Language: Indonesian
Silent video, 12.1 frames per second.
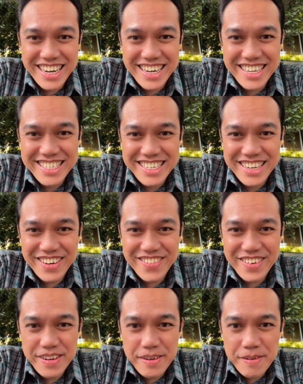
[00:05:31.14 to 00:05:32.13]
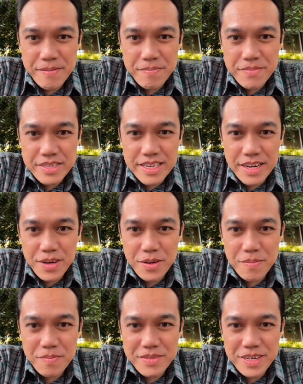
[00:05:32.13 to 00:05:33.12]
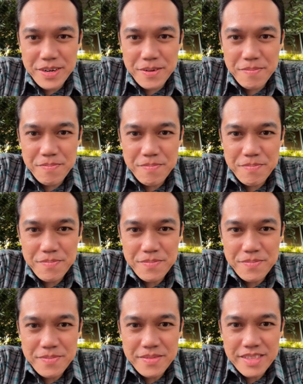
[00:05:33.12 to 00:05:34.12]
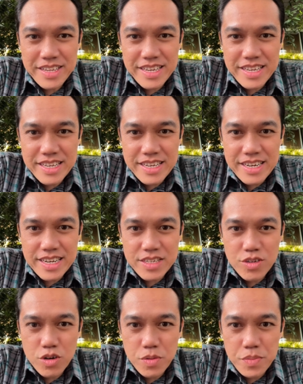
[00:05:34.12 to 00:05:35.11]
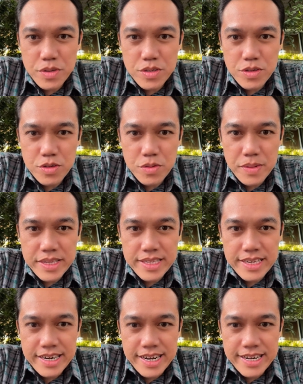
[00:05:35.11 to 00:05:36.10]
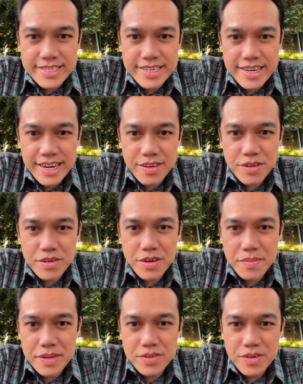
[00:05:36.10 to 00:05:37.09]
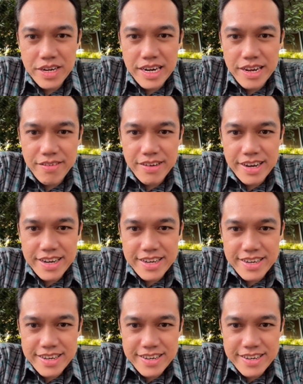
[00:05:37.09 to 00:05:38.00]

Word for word: Kak Leli siap salam salam Kak Scorpion psikosomatik naik aja Kak Wih udah masuk kali awak